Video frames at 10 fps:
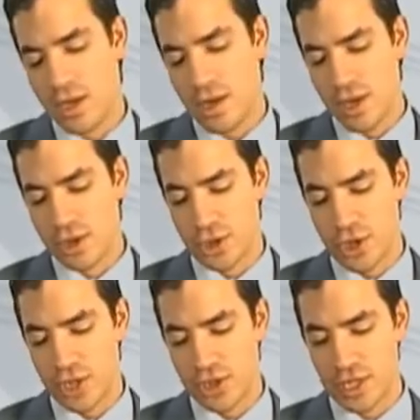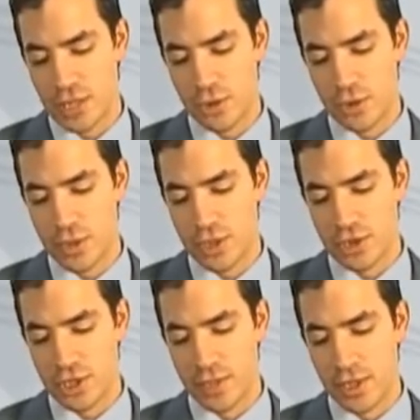En nuestro caso ya tenemos un proyecto
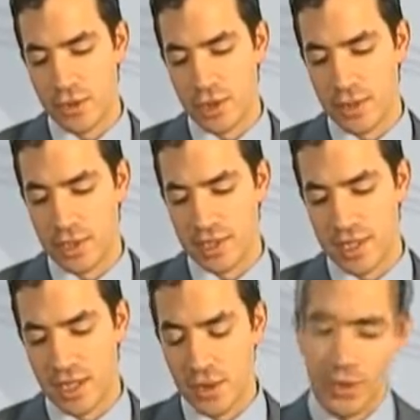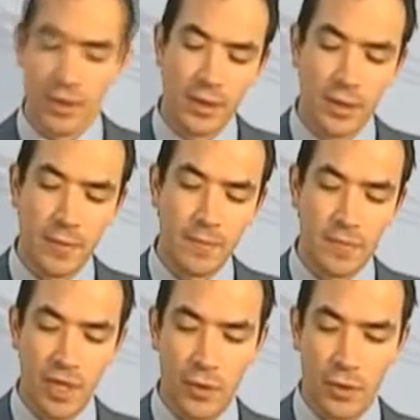llamado Universidad,
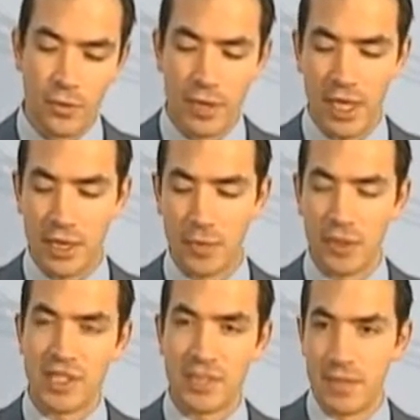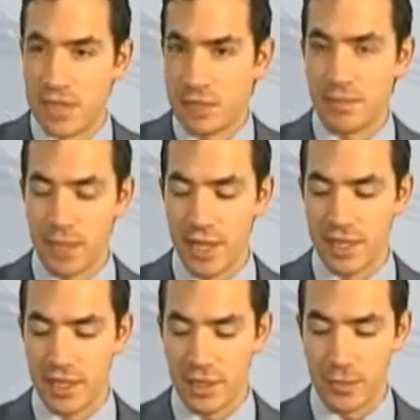de acuerdo, creado precisamente para
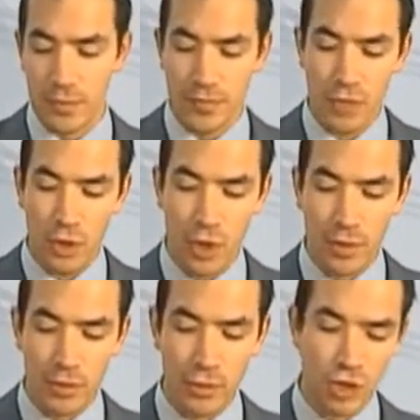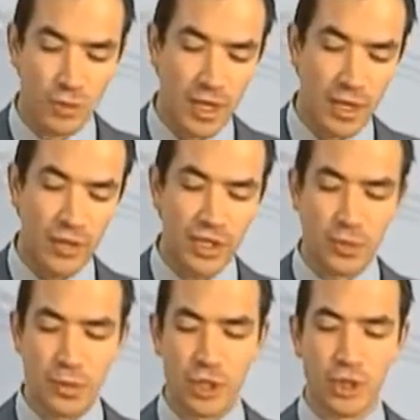esta demo. Lo abrimos, si os parece, es
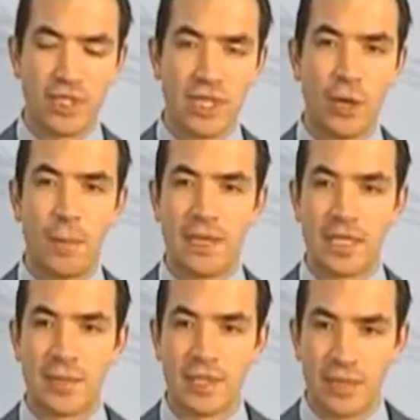un proyecto que está completamente